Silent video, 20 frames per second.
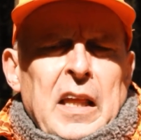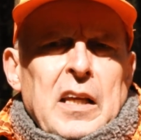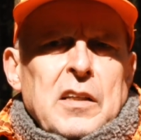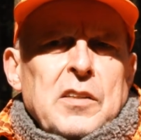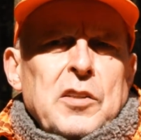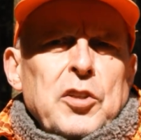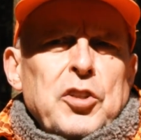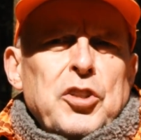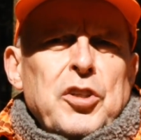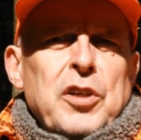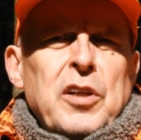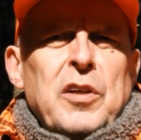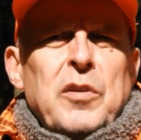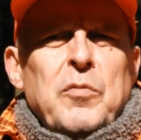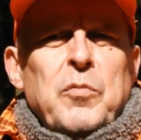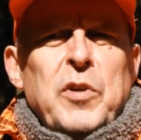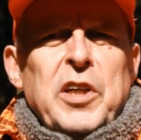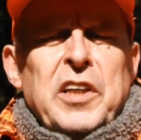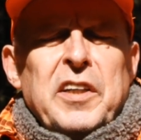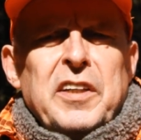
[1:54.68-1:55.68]
Das ist
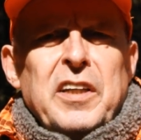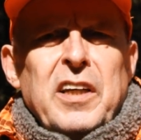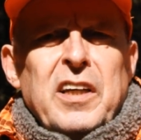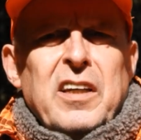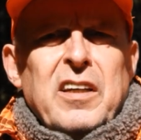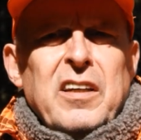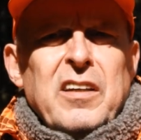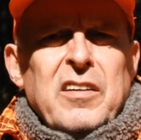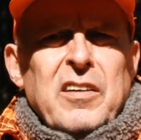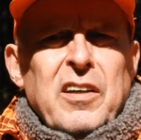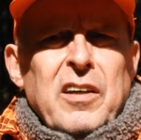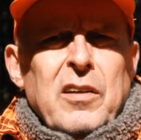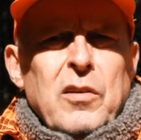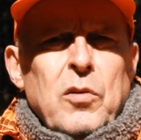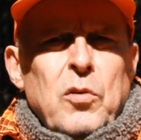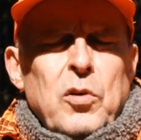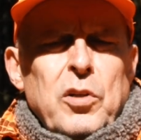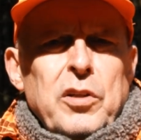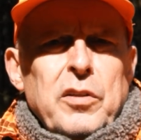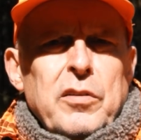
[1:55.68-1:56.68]
wichtig ja,
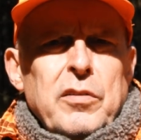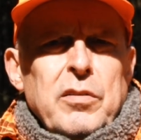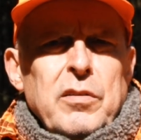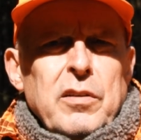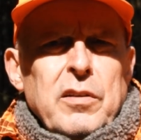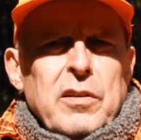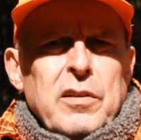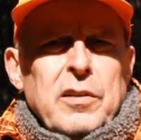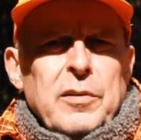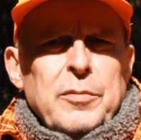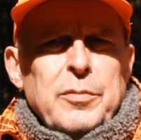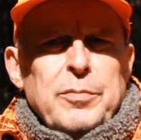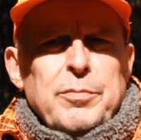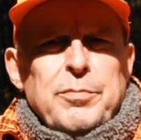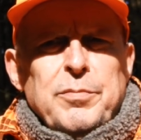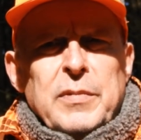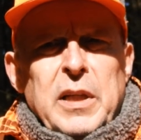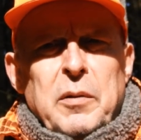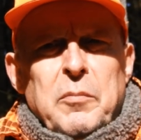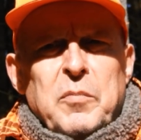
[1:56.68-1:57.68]
und äh,
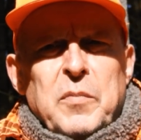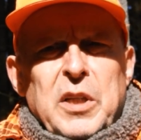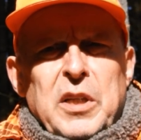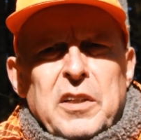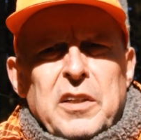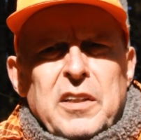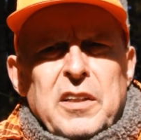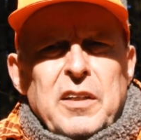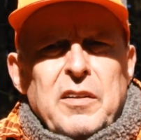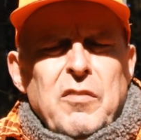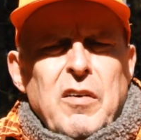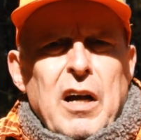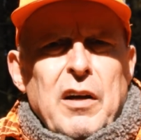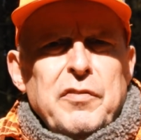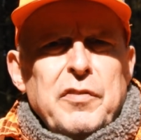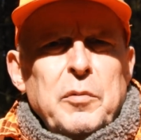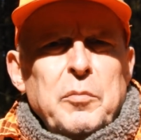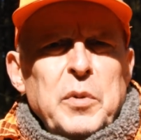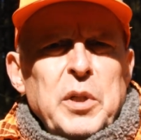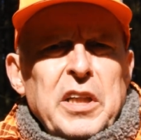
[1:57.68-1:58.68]
nehmt die
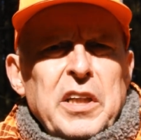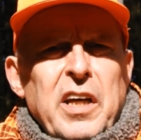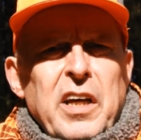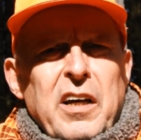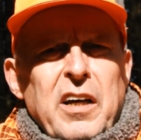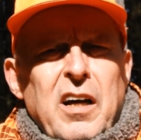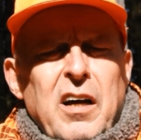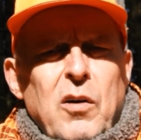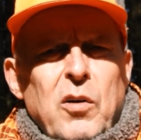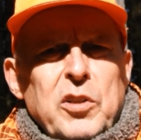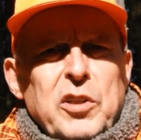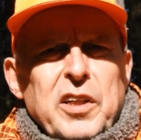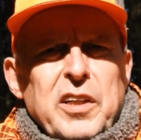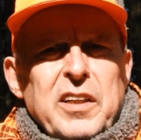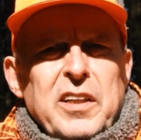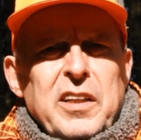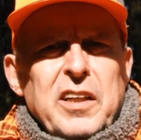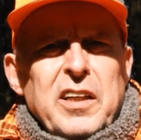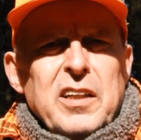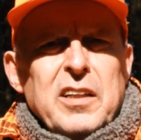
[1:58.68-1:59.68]
Waffe, mit der ihr auch
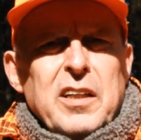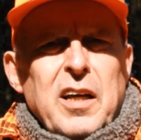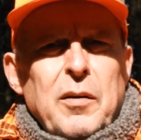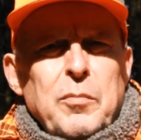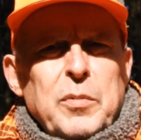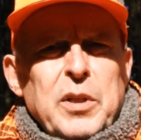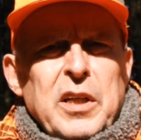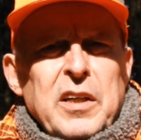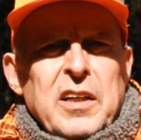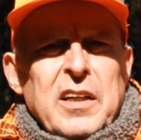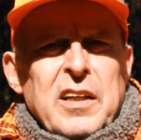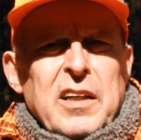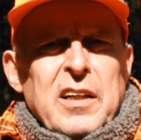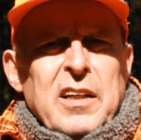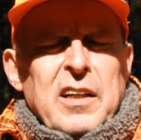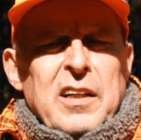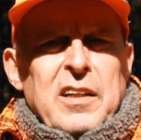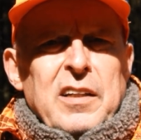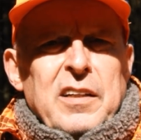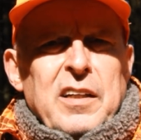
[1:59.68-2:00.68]
trainiert habt,
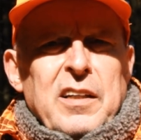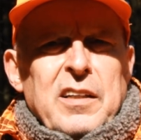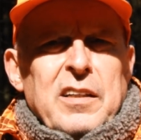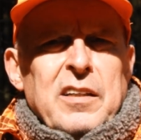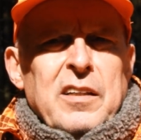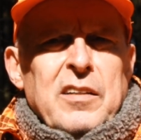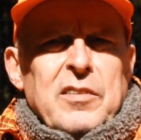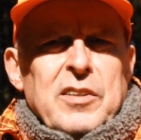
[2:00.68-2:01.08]
dann